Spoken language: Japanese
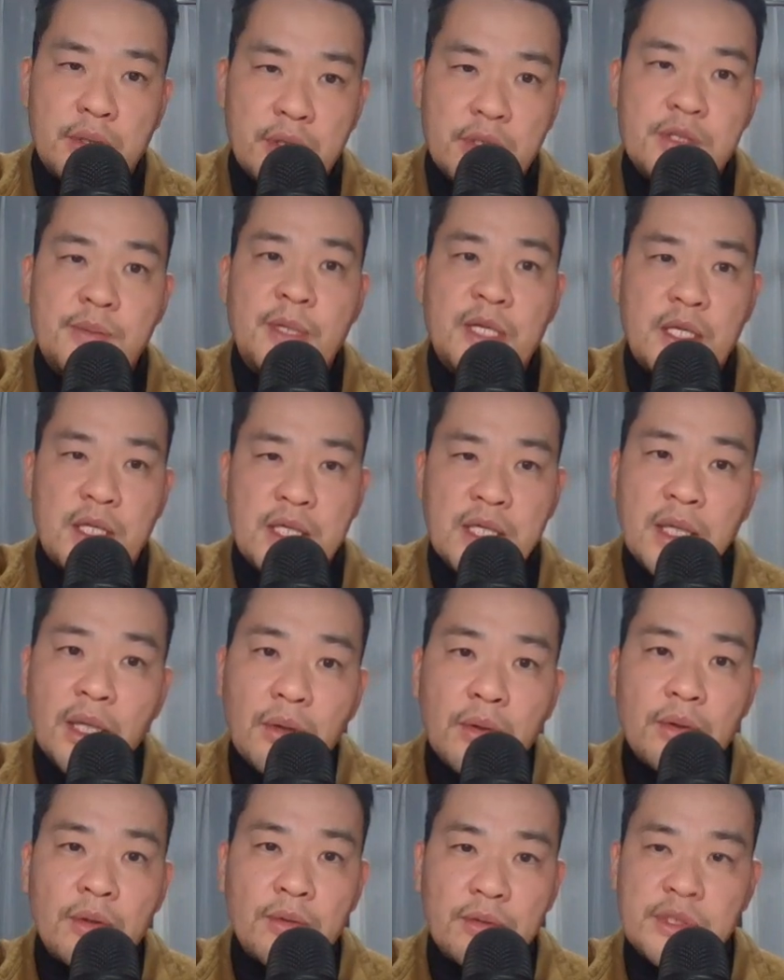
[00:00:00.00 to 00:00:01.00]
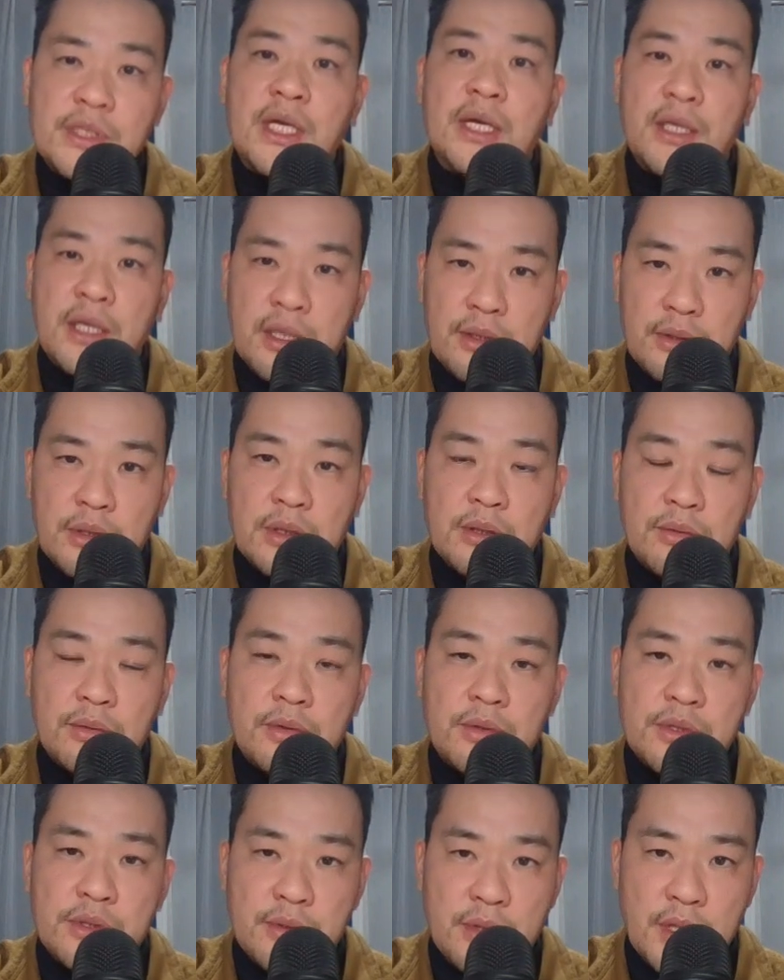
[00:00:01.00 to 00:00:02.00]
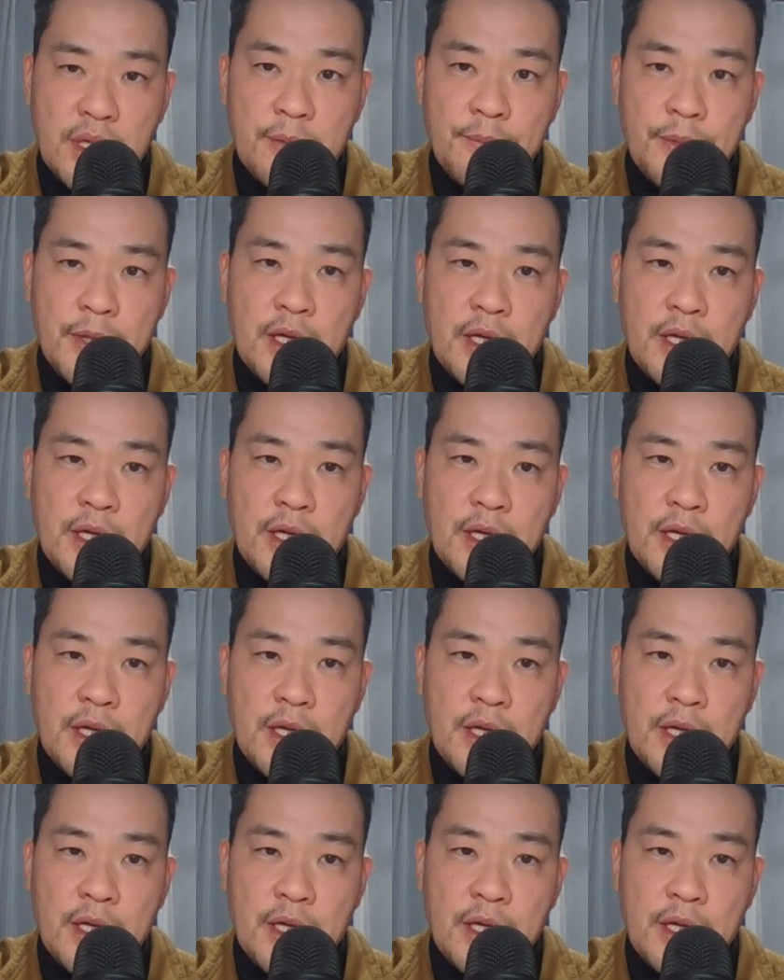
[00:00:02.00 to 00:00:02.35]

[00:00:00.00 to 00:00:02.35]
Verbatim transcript: ね、つまり議論を避けるってことですよね